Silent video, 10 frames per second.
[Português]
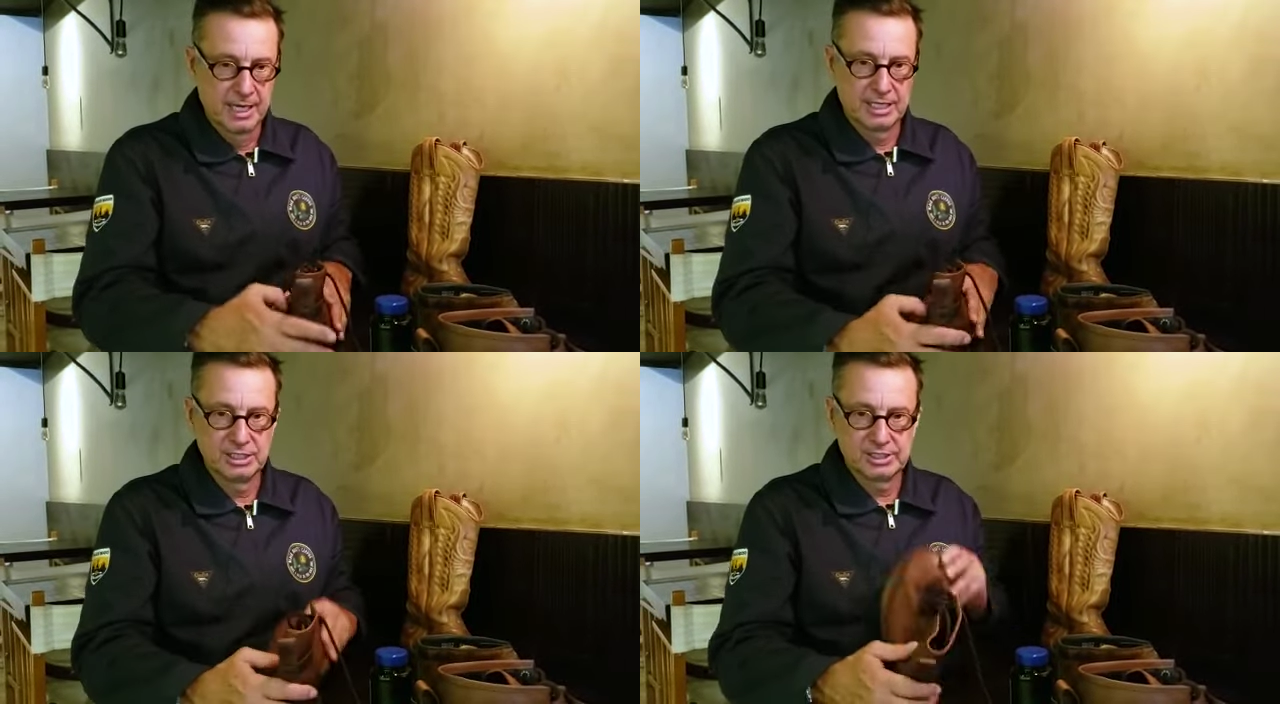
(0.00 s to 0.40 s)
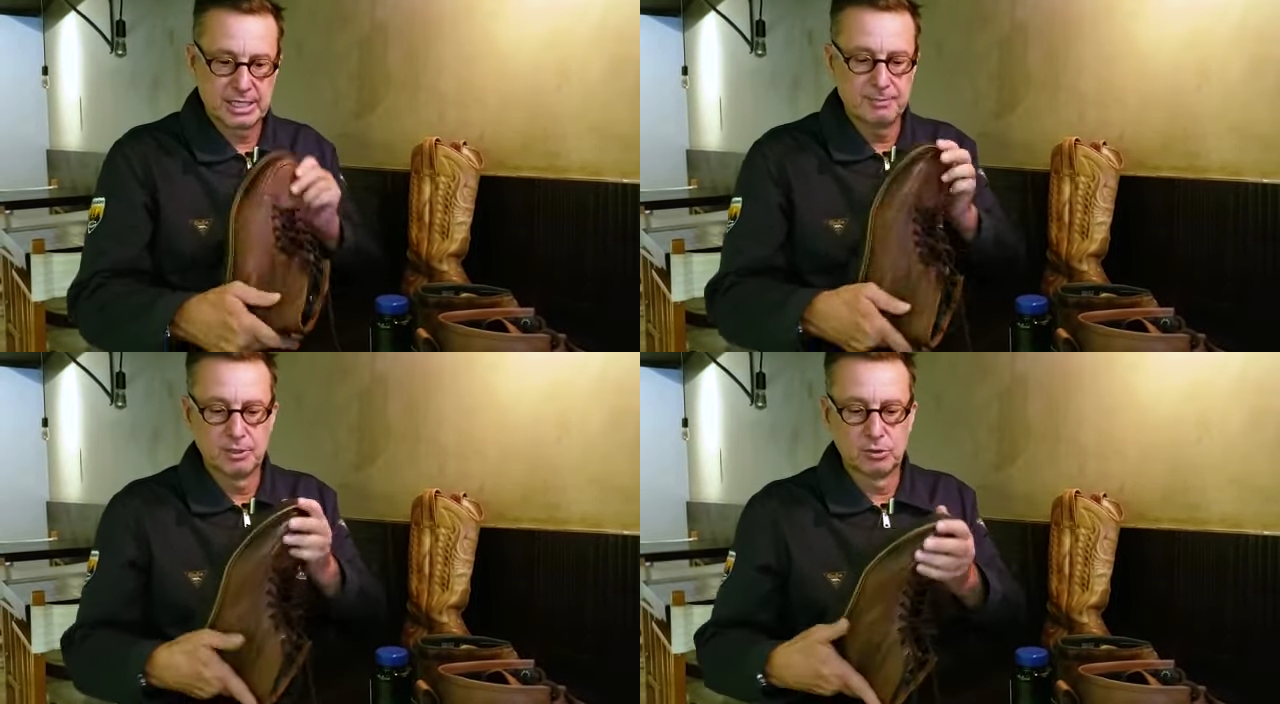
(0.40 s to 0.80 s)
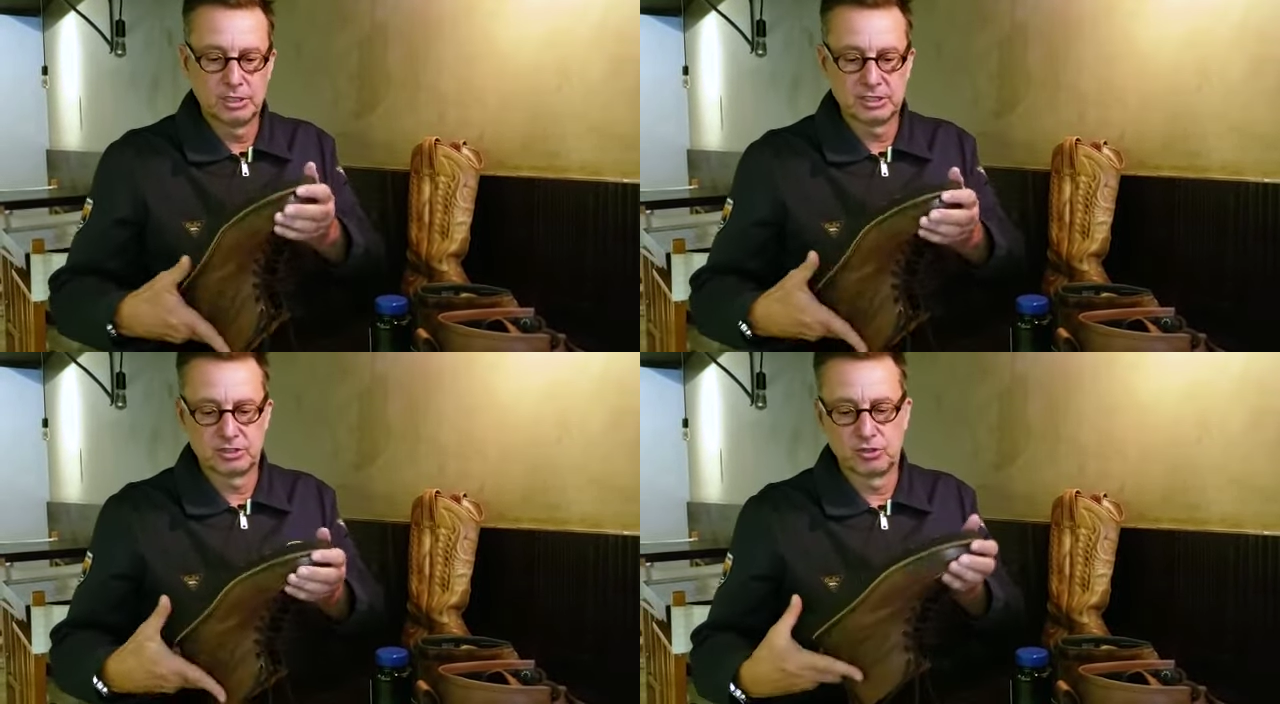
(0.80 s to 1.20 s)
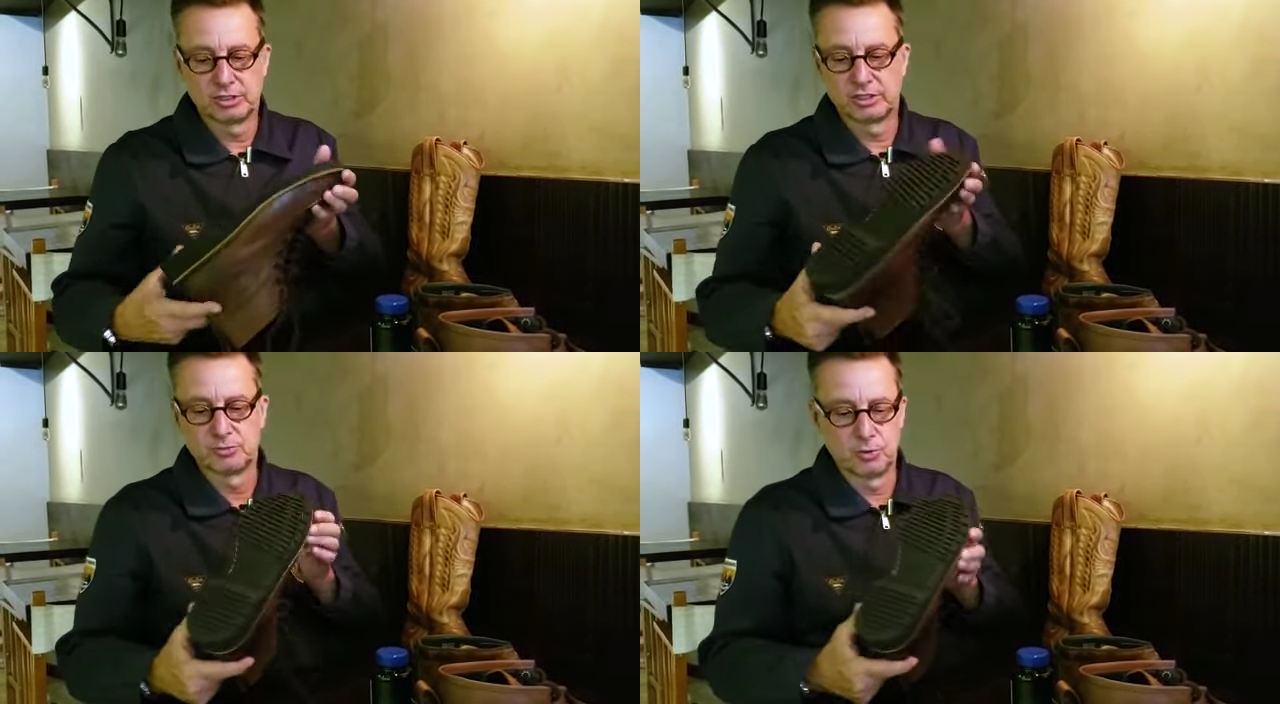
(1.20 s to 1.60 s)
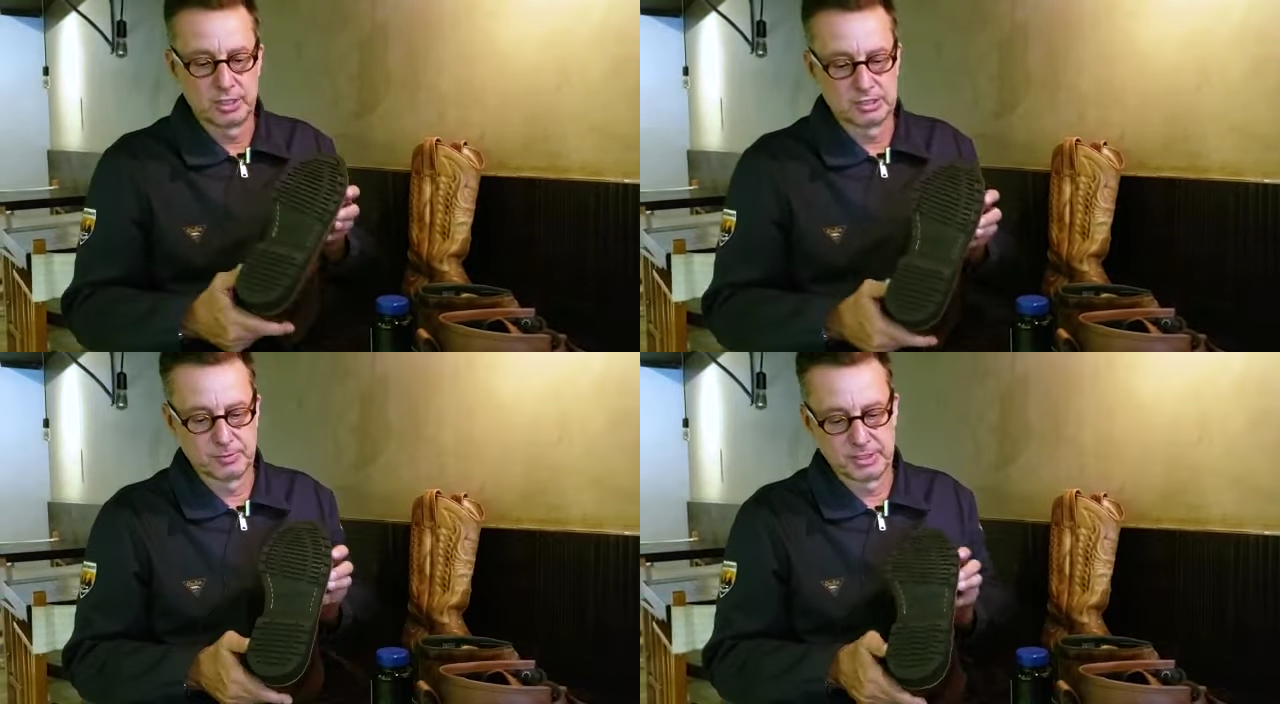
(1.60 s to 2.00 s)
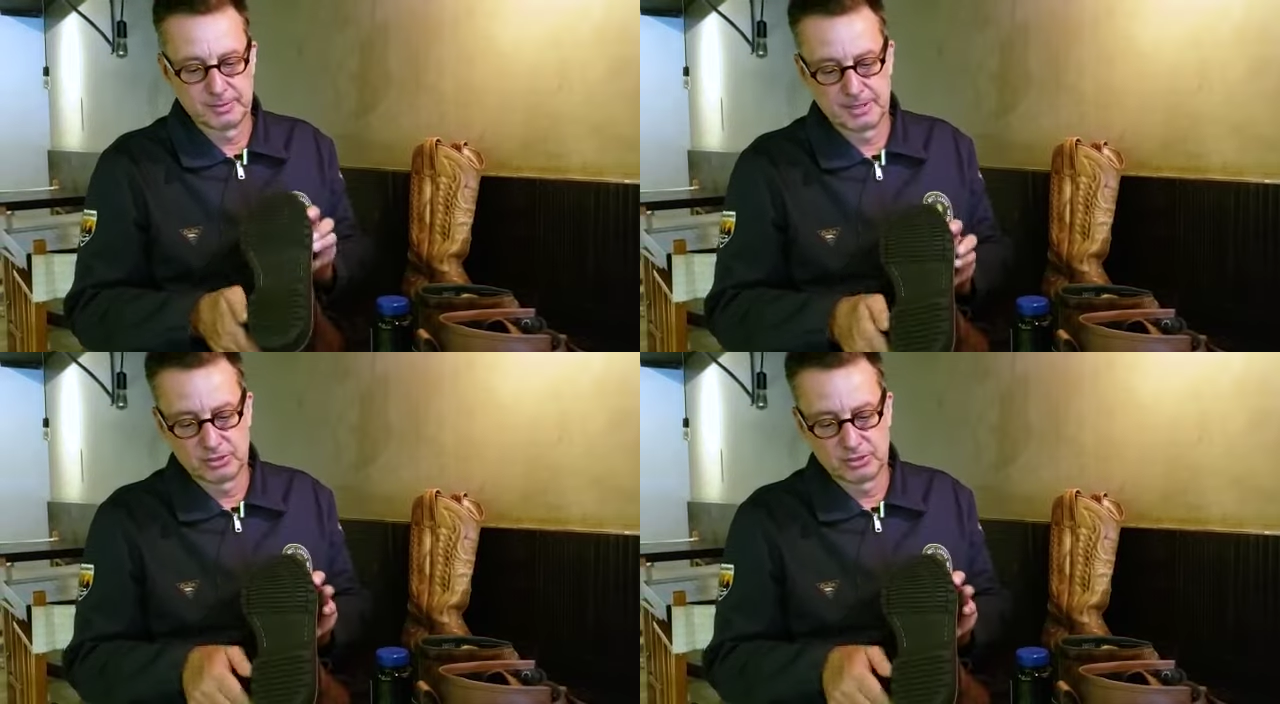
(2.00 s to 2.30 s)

A gente sabe que todas as nossas botas, por exemplo,